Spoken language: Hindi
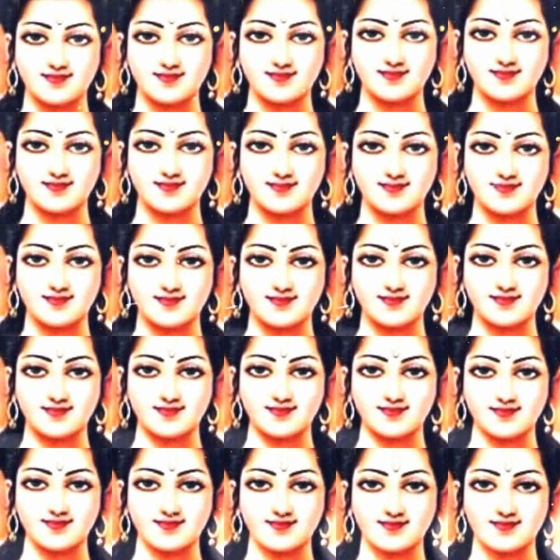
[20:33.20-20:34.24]
हे सर्व
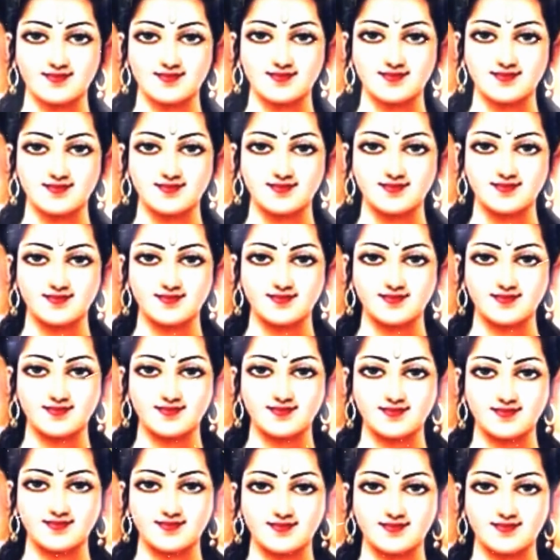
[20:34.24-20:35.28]
हृदय
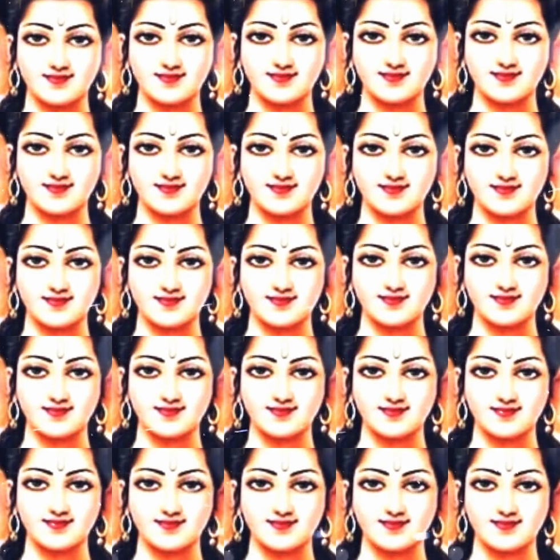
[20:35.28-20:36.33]
वासाया आपने
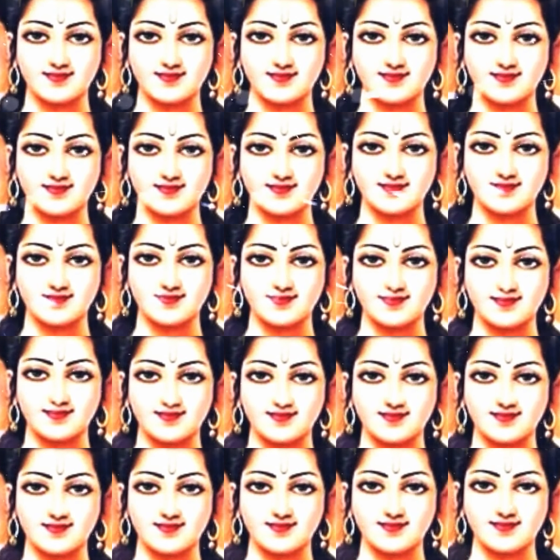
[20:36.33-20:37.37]
ही प्रकृति के
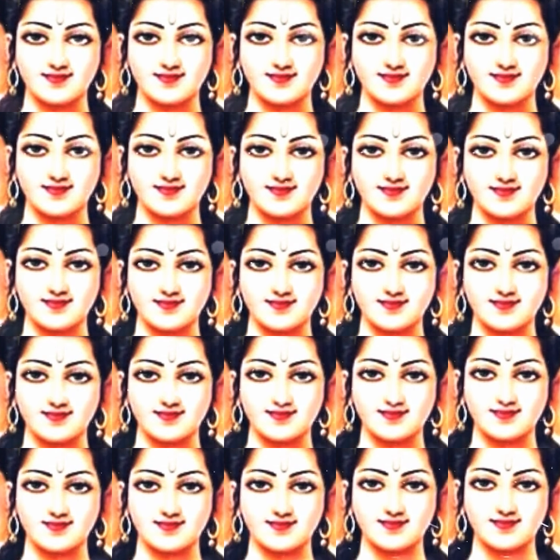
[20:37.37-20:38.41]
तीन गुणों से
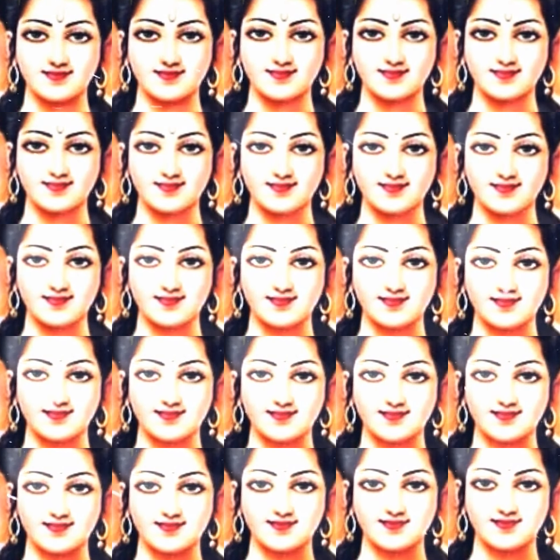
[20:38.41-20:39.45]
सभी
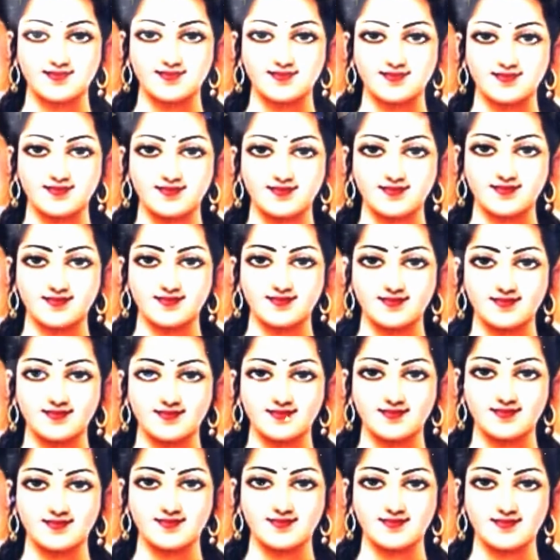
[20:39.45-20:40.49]
प्राणियों का
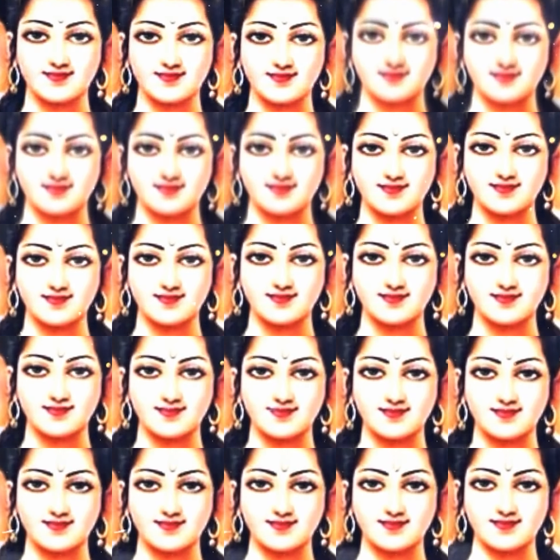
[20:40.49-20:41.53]
प्रक्षेपण किया
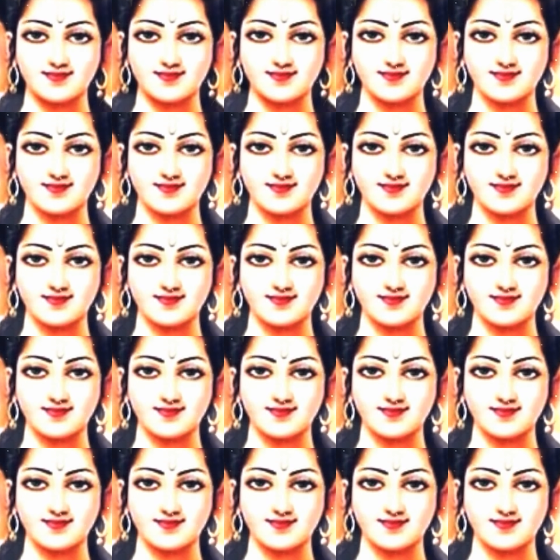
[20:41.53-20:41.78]
है